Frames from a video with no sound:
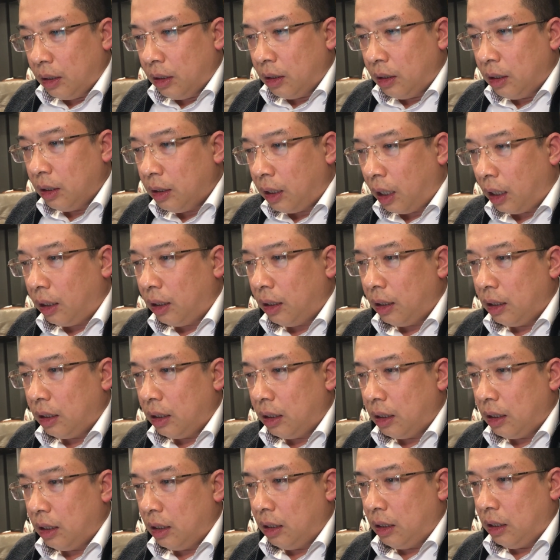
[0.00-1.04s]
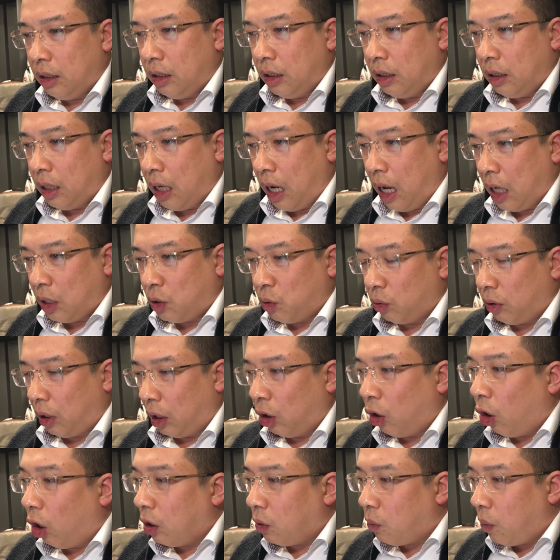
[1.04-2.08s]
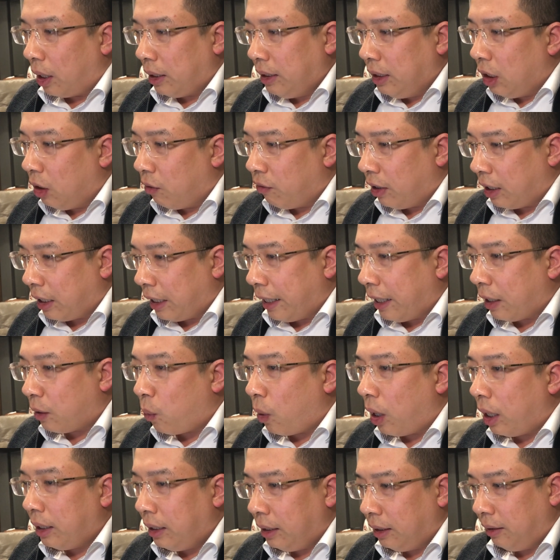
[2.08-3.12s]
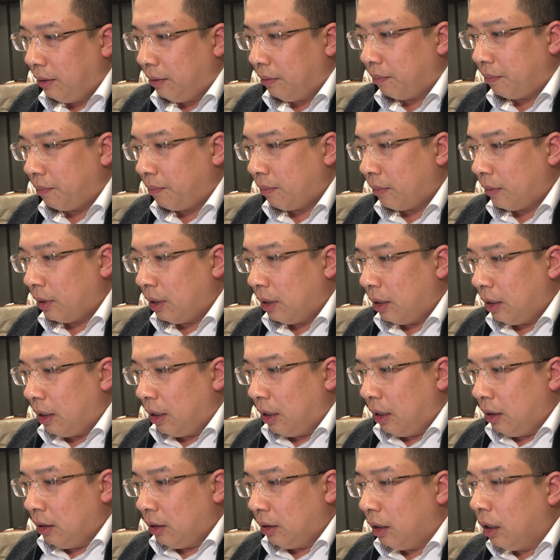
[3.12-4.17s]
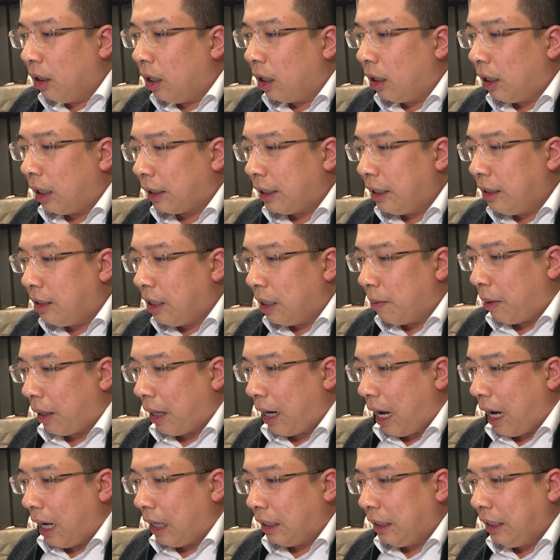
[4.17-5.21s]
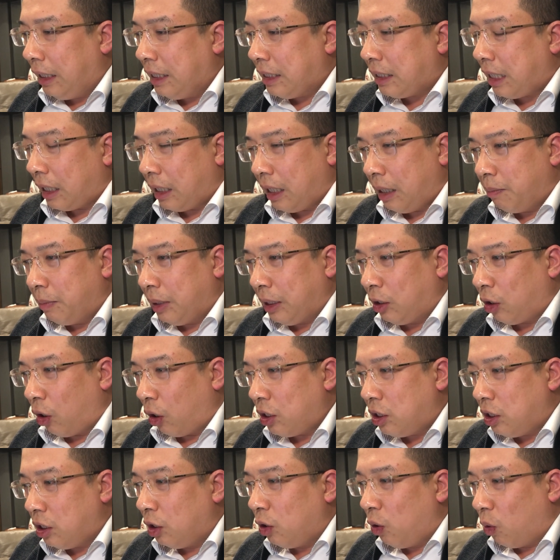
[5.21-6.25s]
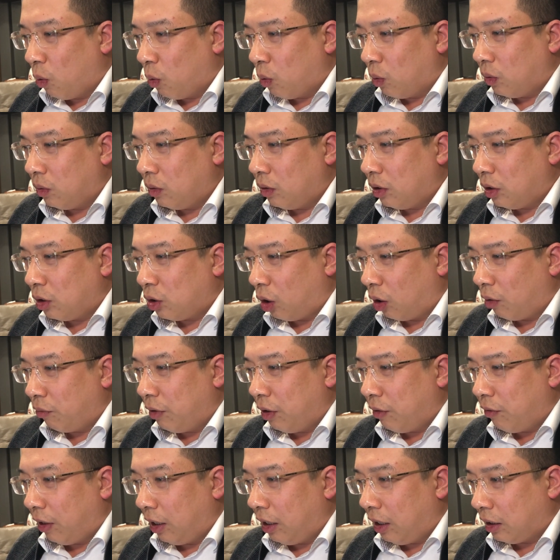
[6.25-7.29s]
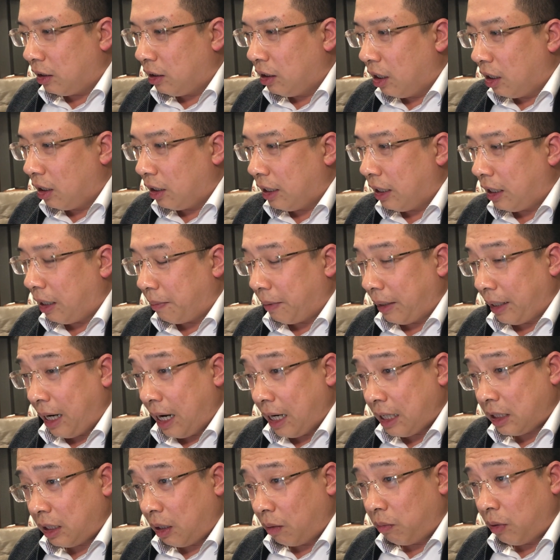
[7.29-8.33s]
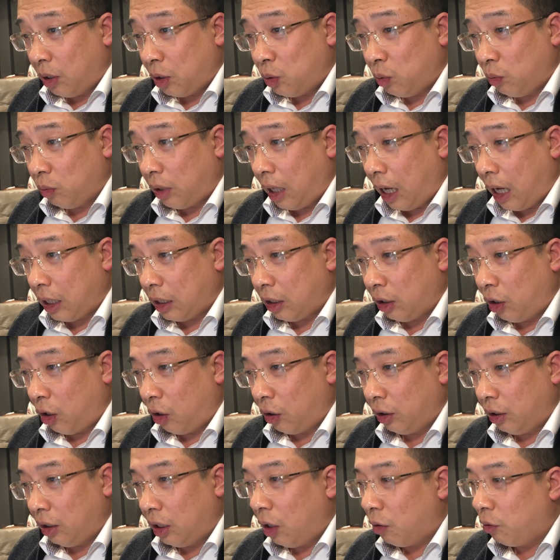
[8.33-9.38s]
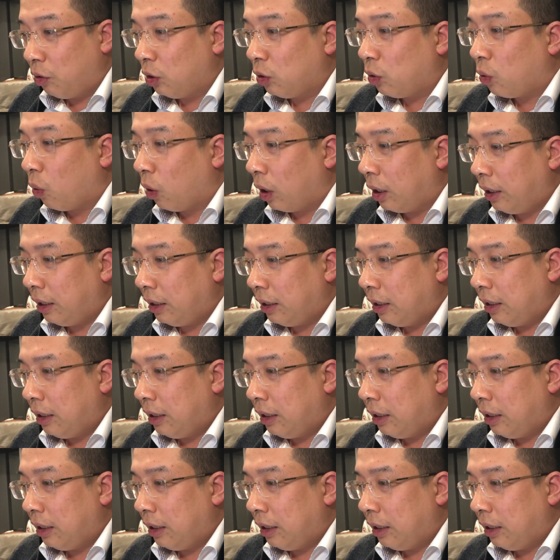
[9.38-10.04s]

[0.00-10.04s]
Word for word: thứ nhất là chúng ta nói quá nhiều và nghe quá ít thường là cái người bán hàng nghĩ rằng là mình nói chưa đủ cho nên vì vậy là thường khi gặp khách hàng xong là chúng ta cứ nói từ đầu đến cuối